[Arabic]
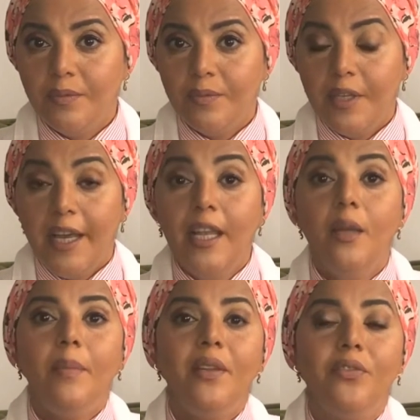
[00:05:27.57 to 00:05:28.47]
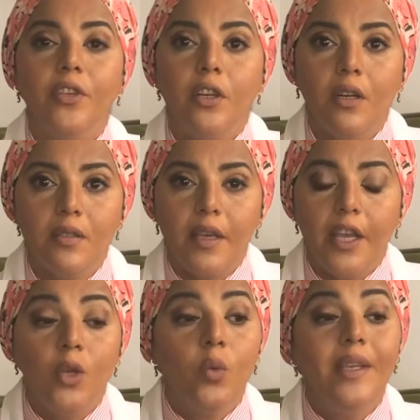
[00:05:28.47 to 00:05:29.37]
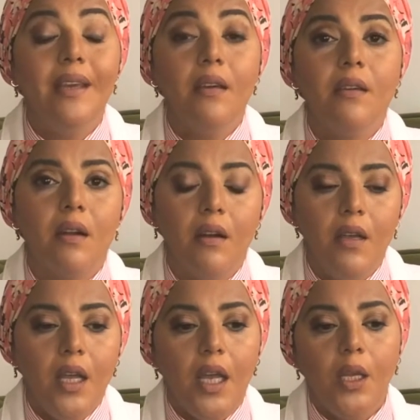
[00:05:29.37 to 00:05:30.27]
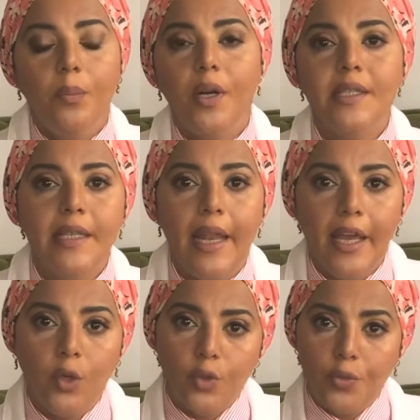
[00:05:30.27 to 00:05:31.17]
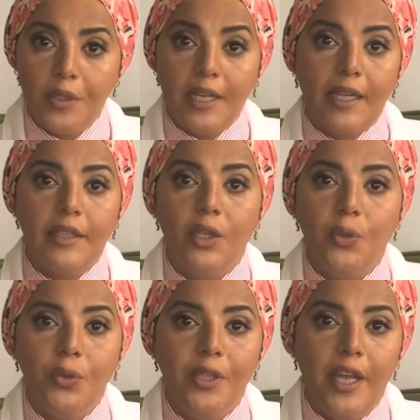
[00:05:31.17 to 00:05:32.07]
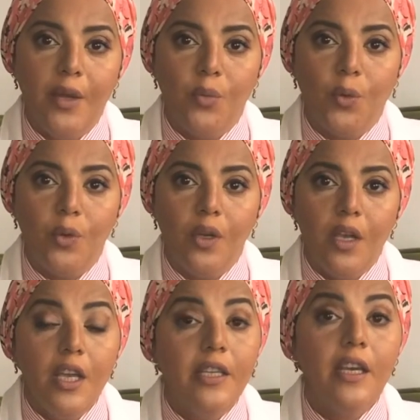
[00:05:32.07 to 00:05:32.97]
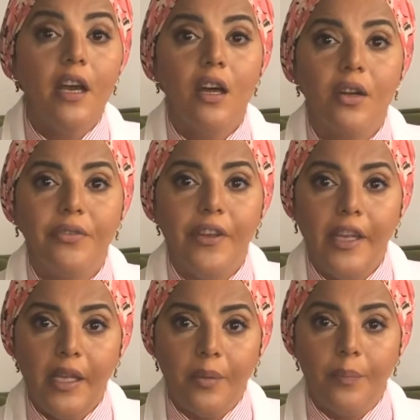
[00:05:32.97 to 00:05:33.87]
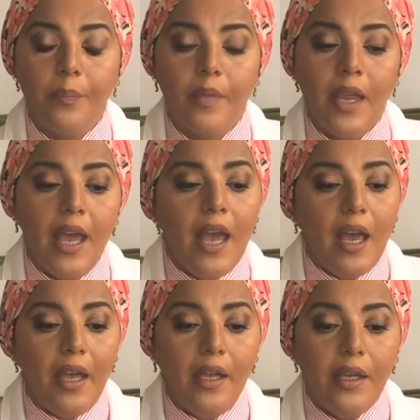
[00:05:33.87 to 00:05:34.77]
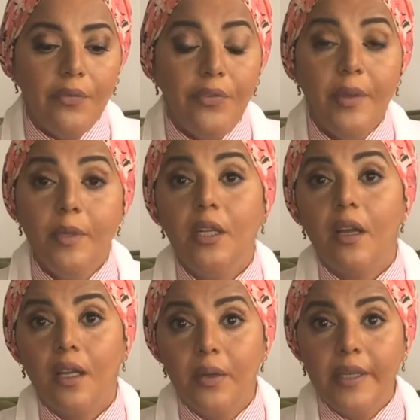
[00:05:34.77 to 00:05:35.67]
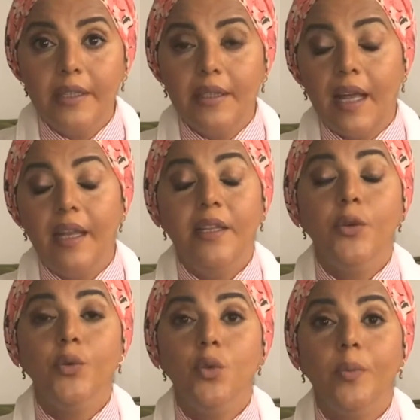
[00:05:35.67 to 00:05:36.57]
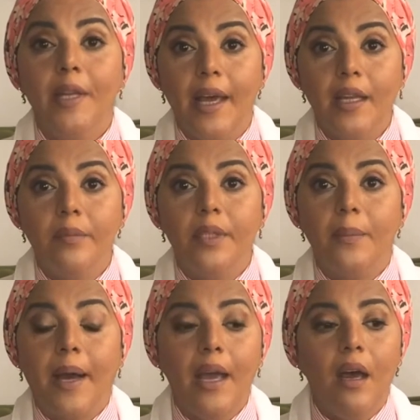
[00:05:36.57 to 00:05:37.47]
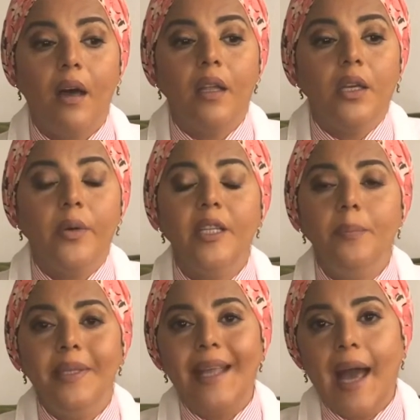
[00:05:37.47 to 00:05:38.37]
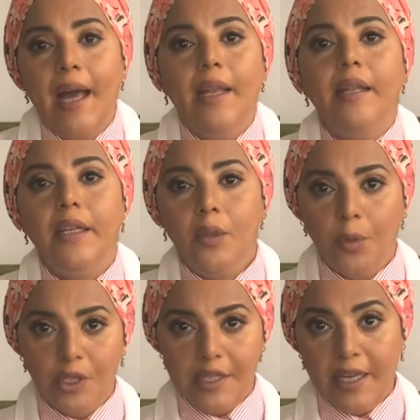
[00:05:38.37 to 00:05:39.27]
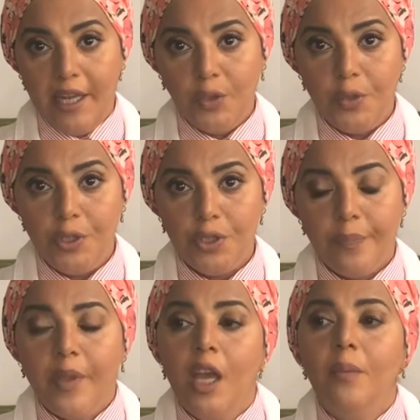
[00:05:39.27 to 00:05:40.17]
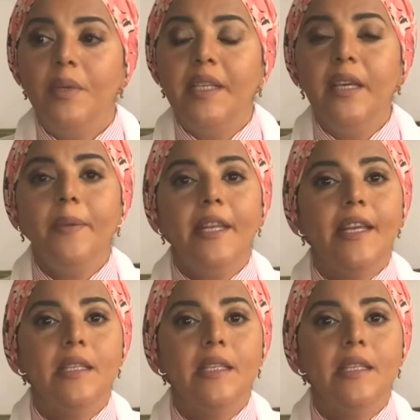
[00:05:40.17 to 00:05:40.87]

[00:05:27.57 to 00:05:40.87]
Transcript: علم الفراسة انه يقرا البادي لانجوج بتاعت اللي قدامه يعرف ايه آه، في من القنوات على اليوتيوب اللي انا متابعاها قنوات بتحلل البادي لانجوج بتجيب الناس